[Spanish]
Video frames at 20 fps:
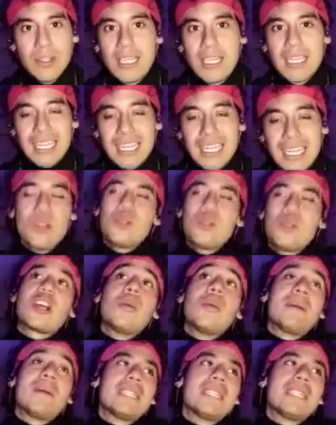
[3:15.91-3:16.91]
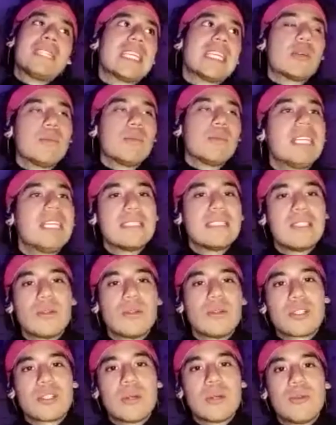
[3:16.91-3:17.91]
que no es una competencia como tal, sino es
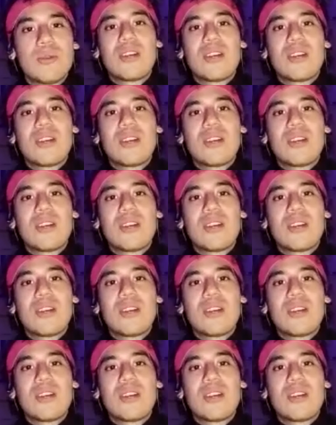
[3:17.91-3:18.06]
como una